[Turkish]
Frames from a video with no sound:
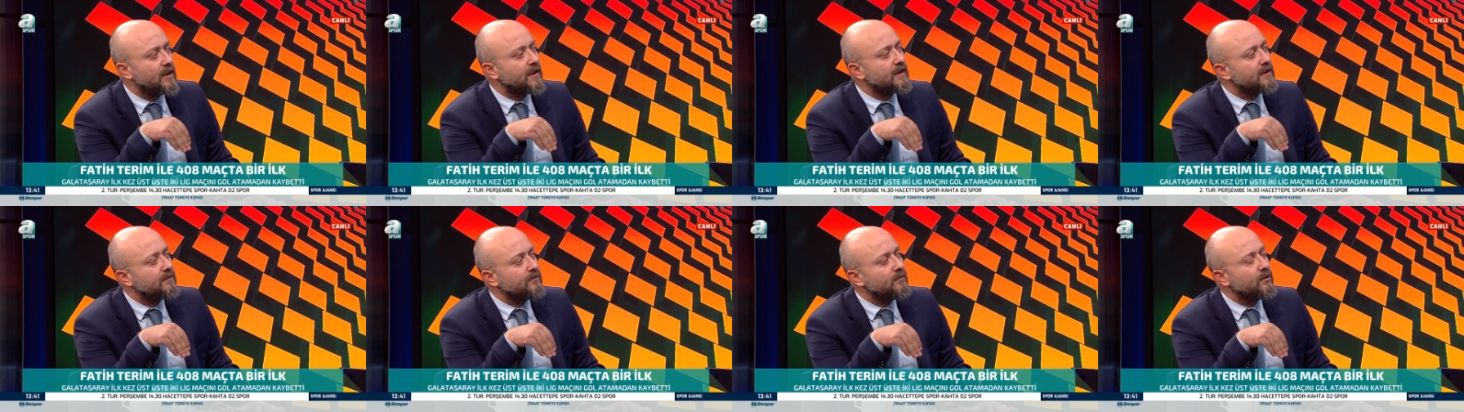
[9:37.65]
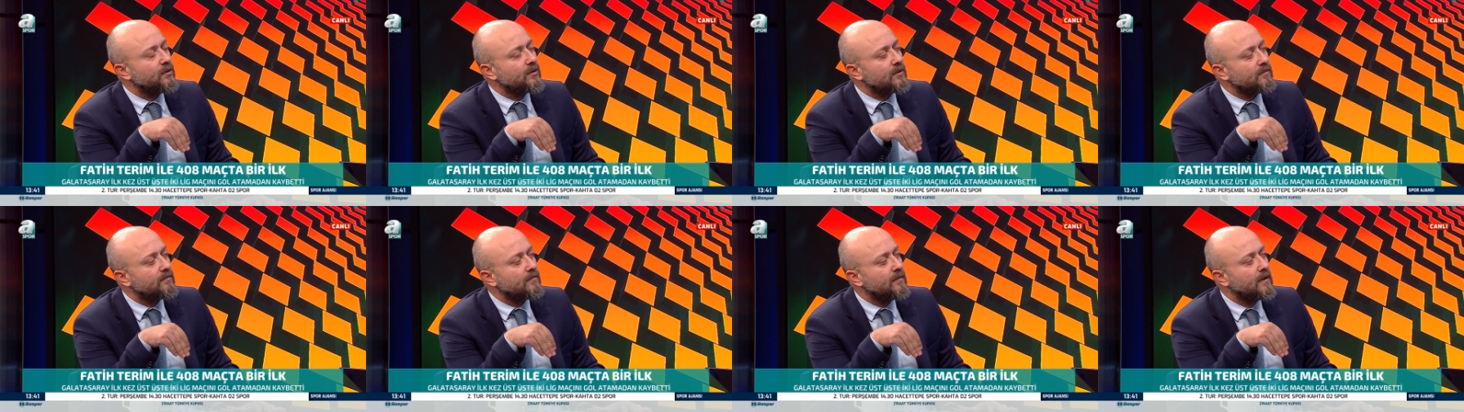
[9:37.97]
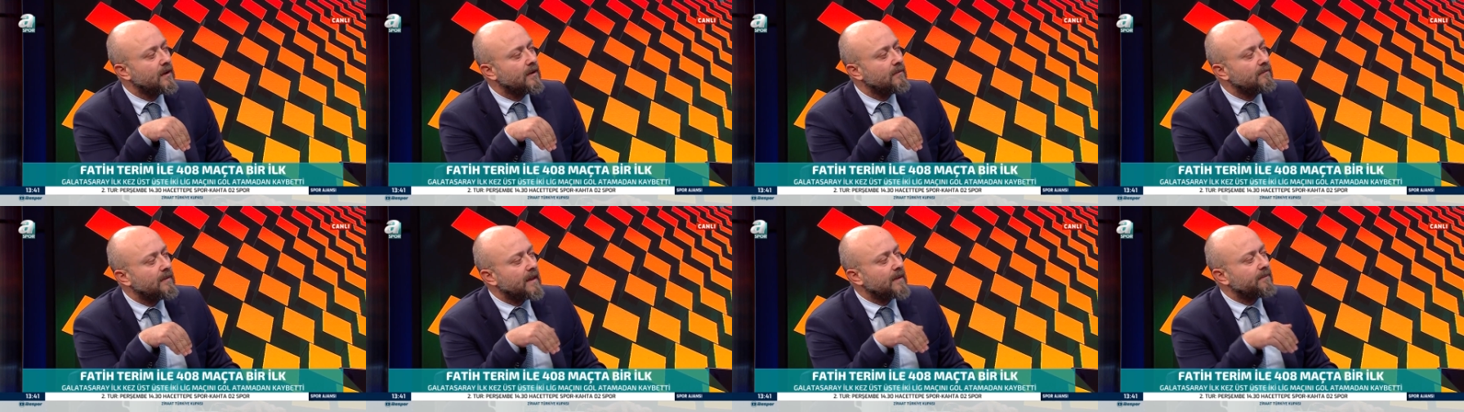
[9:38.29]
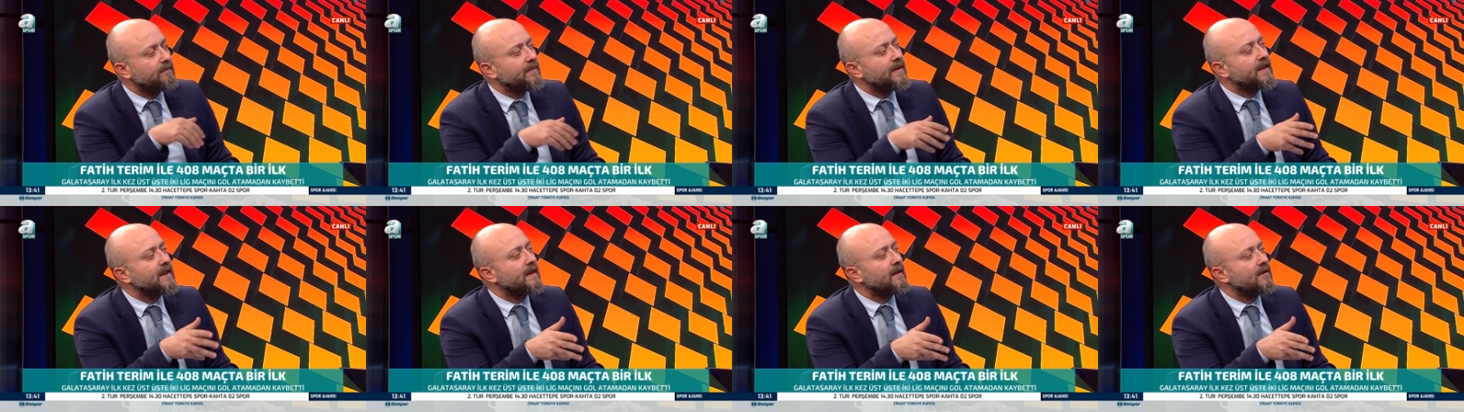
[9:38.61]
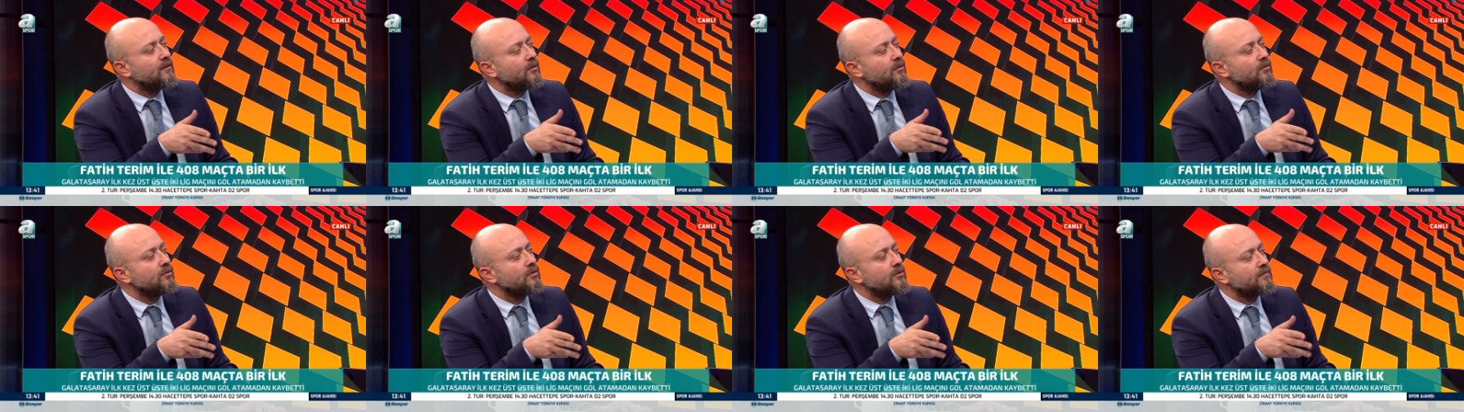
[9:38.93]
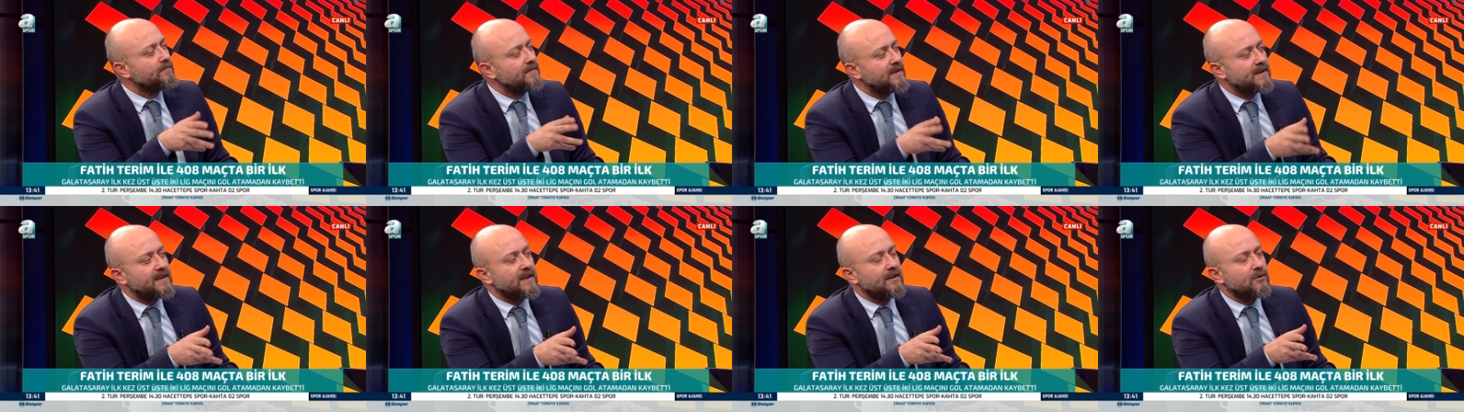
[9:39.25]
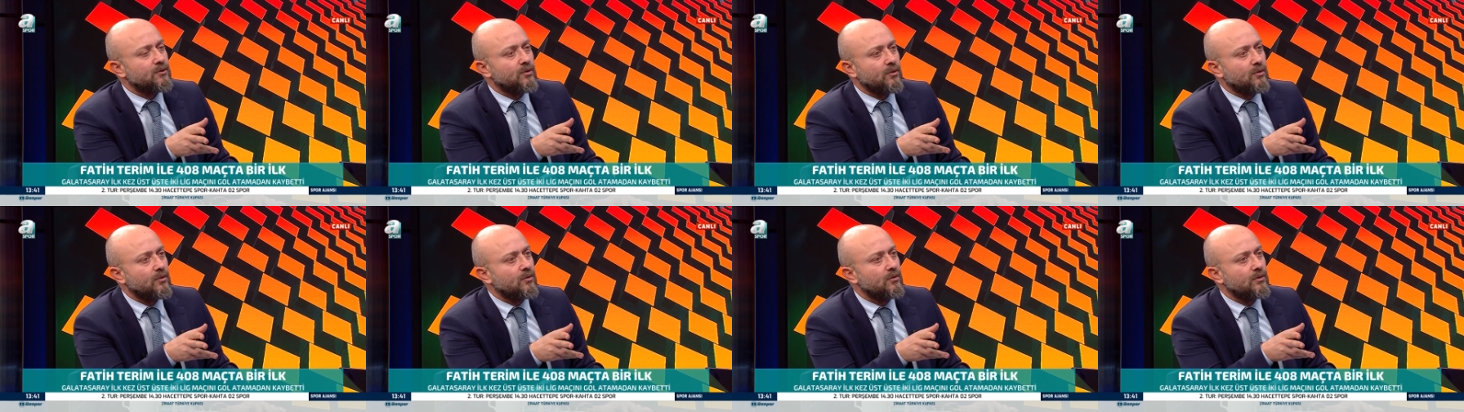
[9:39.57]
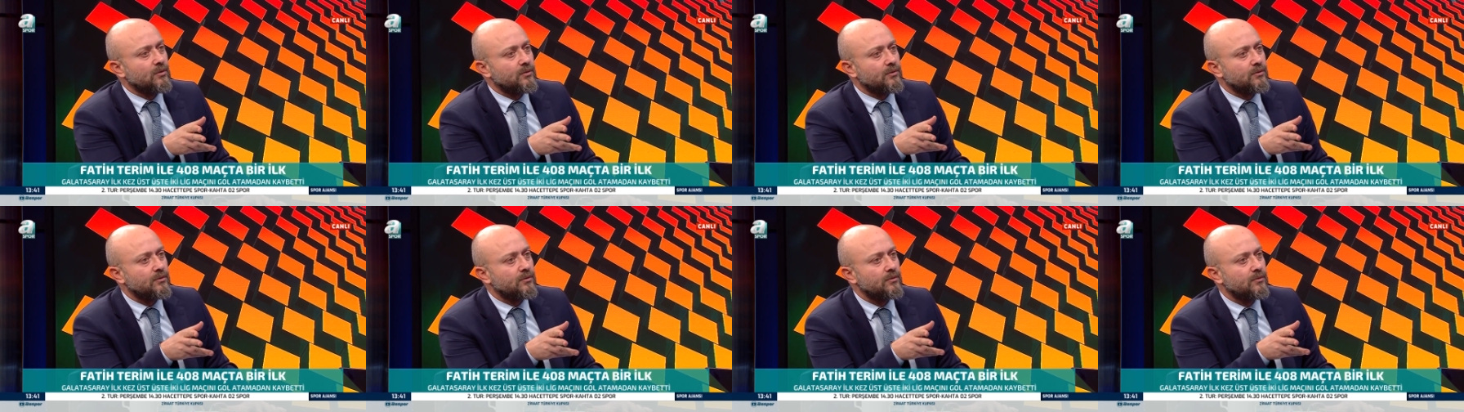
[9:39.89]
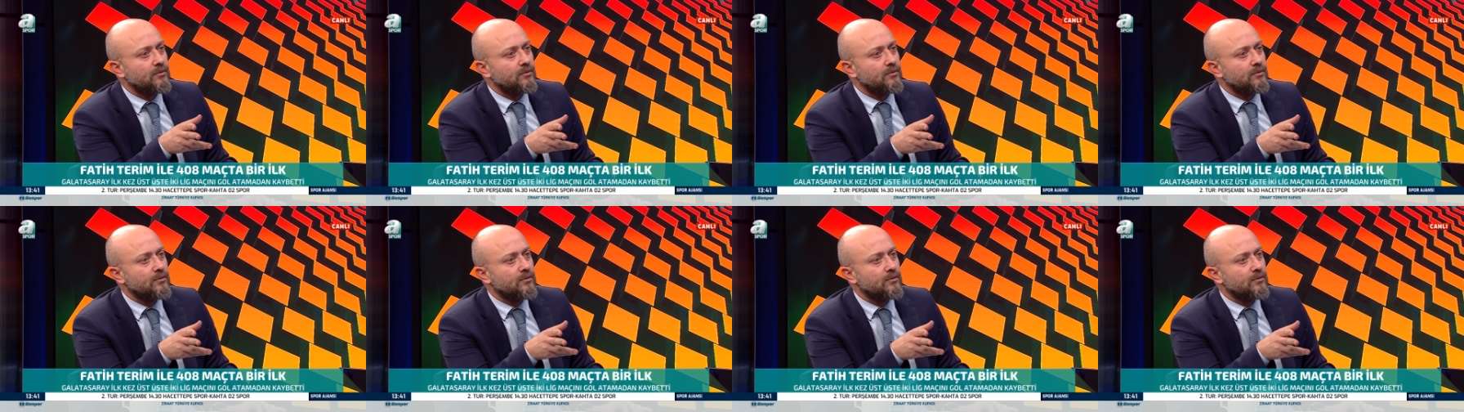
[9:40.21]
etmiyorum. Bak bir kere olur, bir sezon olur.